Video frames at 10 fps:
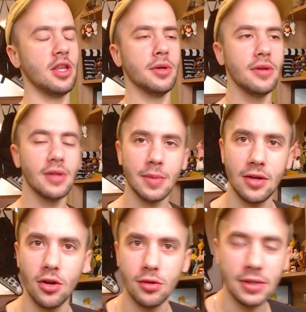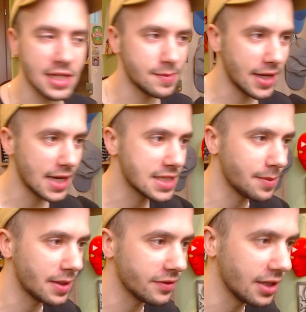no bo jakby Goku teraz ma rację,
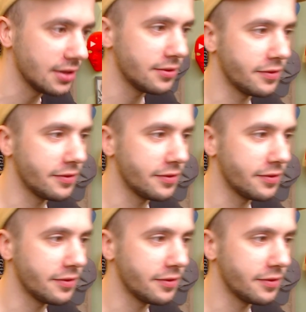prawda?